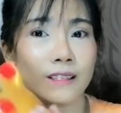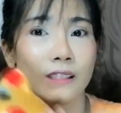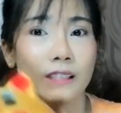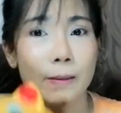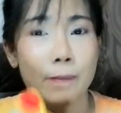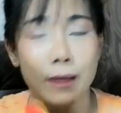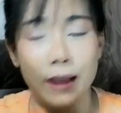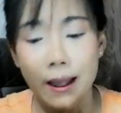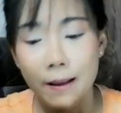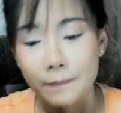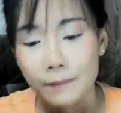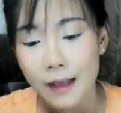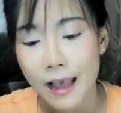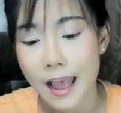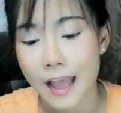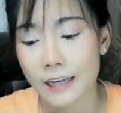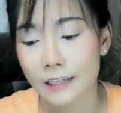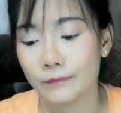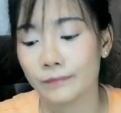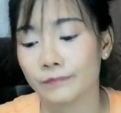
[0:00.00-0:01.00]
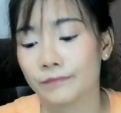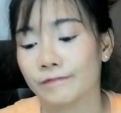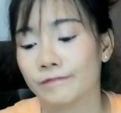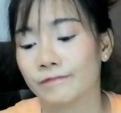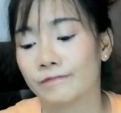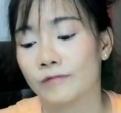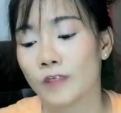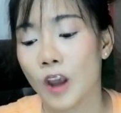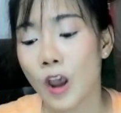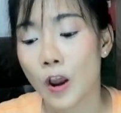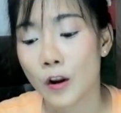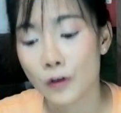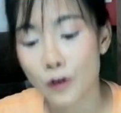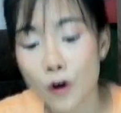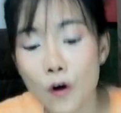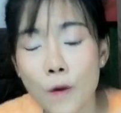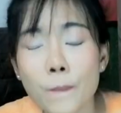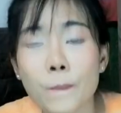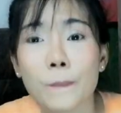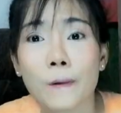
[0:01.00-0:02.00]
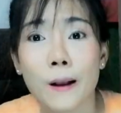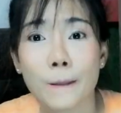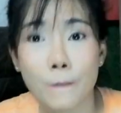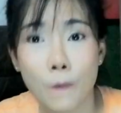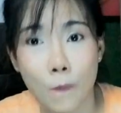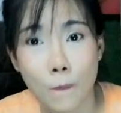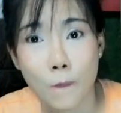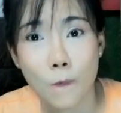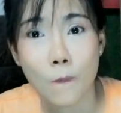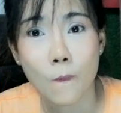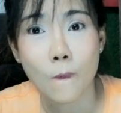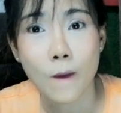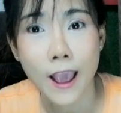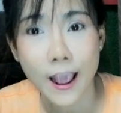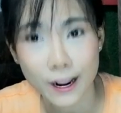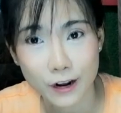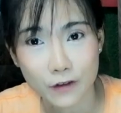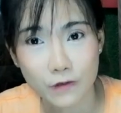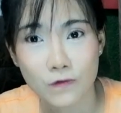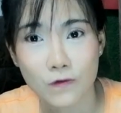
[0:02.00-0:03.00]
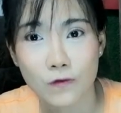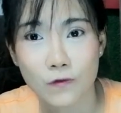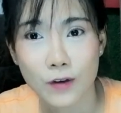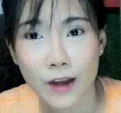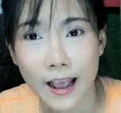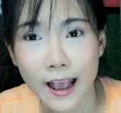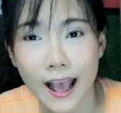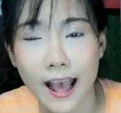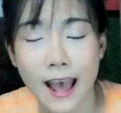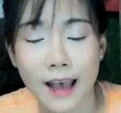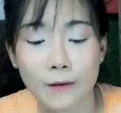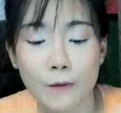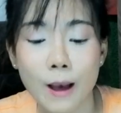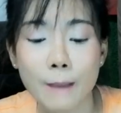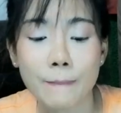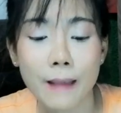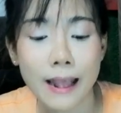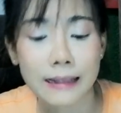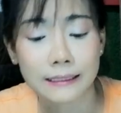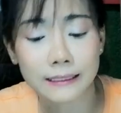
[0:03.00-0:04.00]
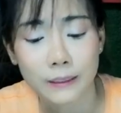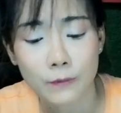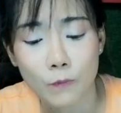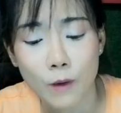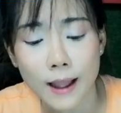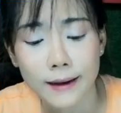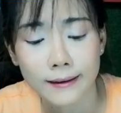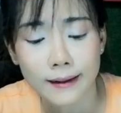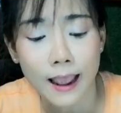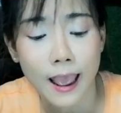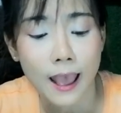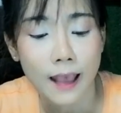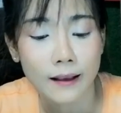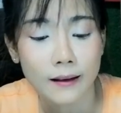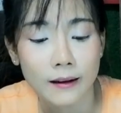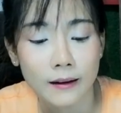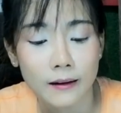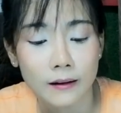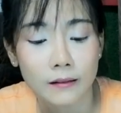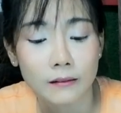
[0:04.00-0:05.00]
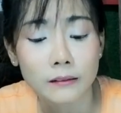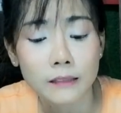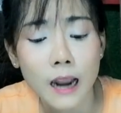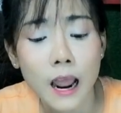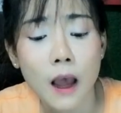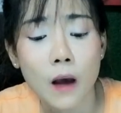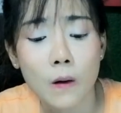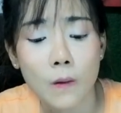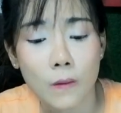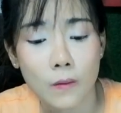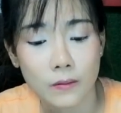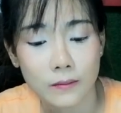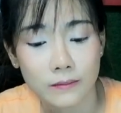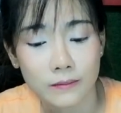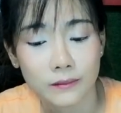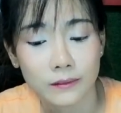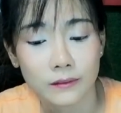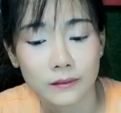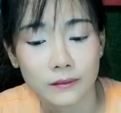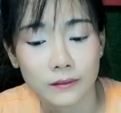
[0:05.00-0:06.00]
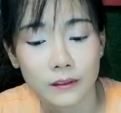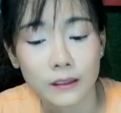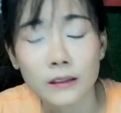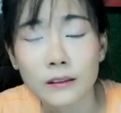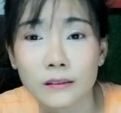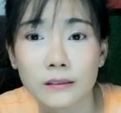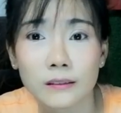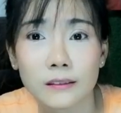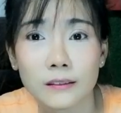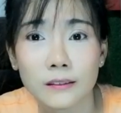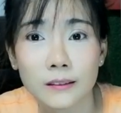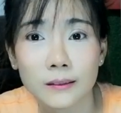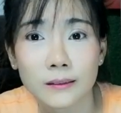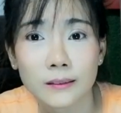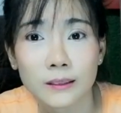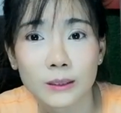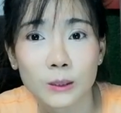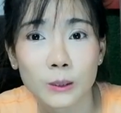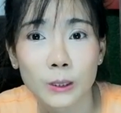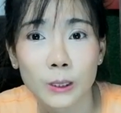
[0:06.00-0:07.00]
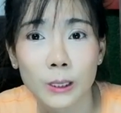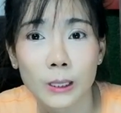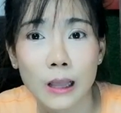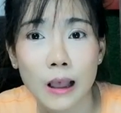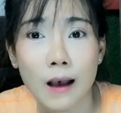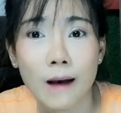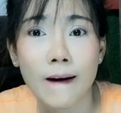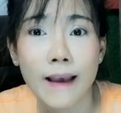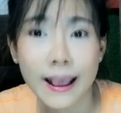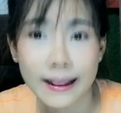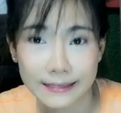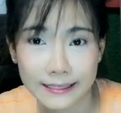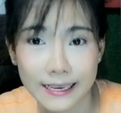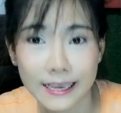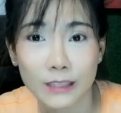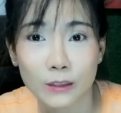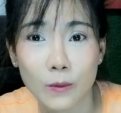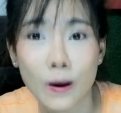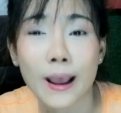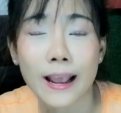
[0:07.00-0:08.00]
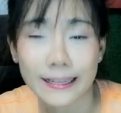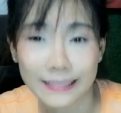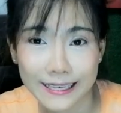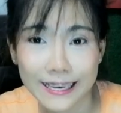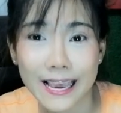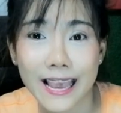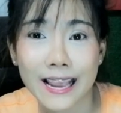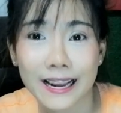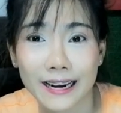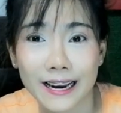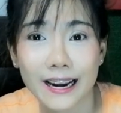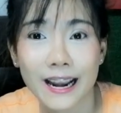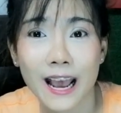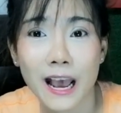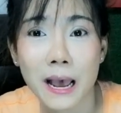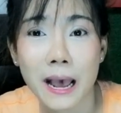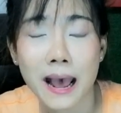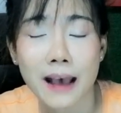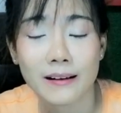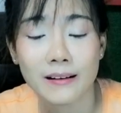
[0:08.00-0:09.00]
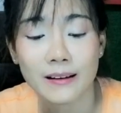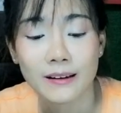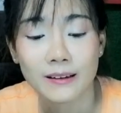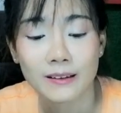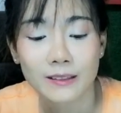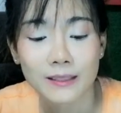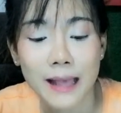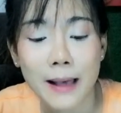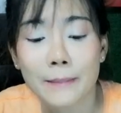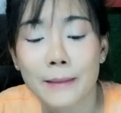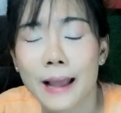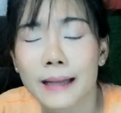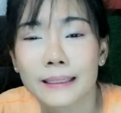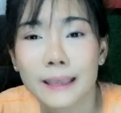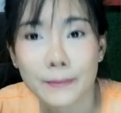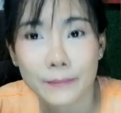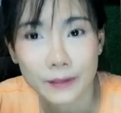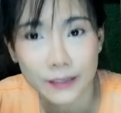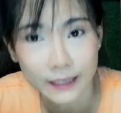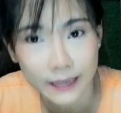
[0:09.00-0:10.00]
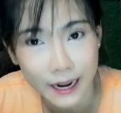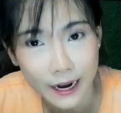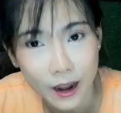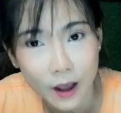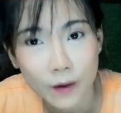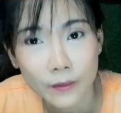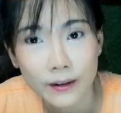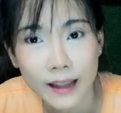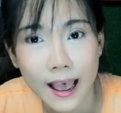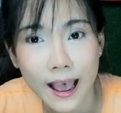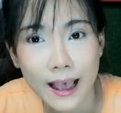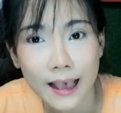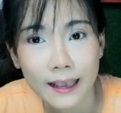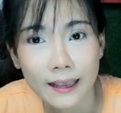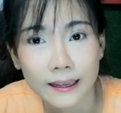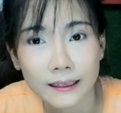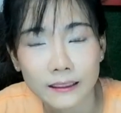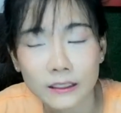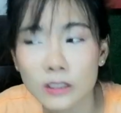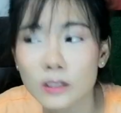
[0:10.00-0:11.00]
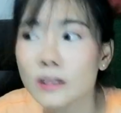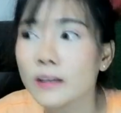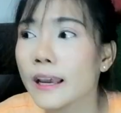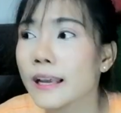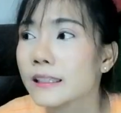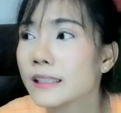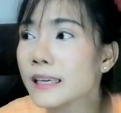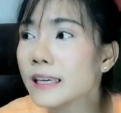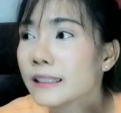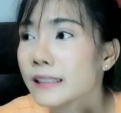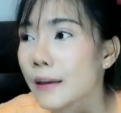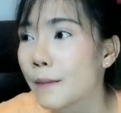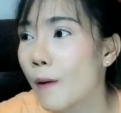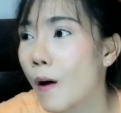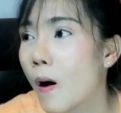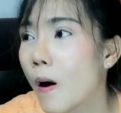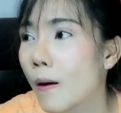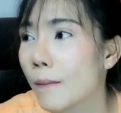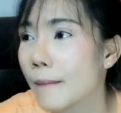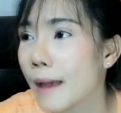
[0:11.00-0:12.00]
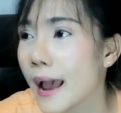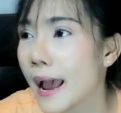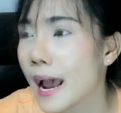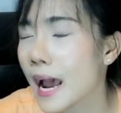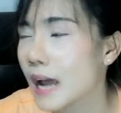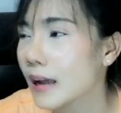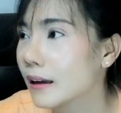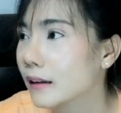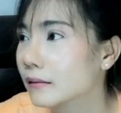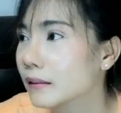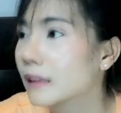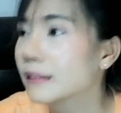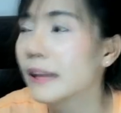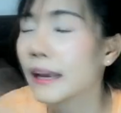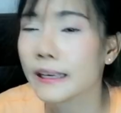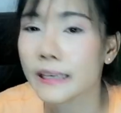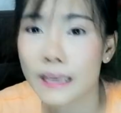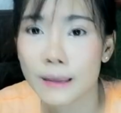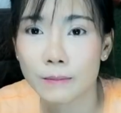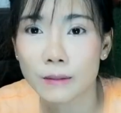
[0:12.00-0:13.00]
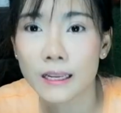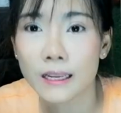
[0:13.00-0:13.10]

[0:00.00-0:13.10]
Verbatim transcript: จะมาทำการทุบกระปุกหมูให้ดูนะคะว่า 80 วันเนี่ยเราหรือออแองจี้ตัวแองจี้เองเนี่ยนะคะ สามารถเก็บเงินได้เท่าไหร่ ซึ่งแองจี้จะบอกมาตั้งแต่คลิป